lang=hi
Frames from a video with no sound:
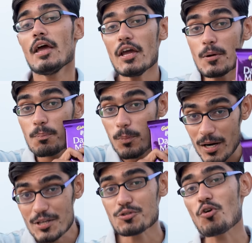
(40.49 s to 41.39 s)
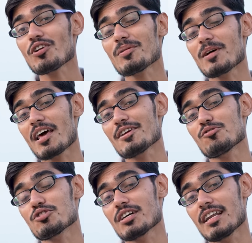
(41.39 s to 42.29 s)
एक बड़ी चॉकलेट बनाने की
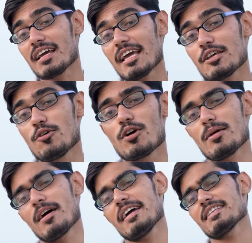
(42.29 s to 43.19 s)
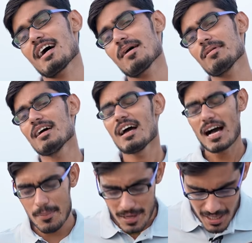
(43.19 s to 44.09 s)
कोशिश करेंगे क्योंकि भाई साहब
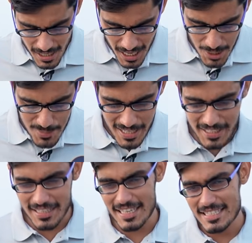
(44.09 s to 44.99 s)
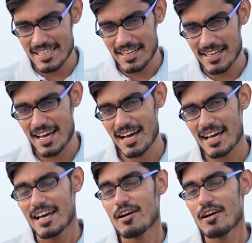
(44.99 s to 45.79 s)
हमारा काम है क्रेजी करना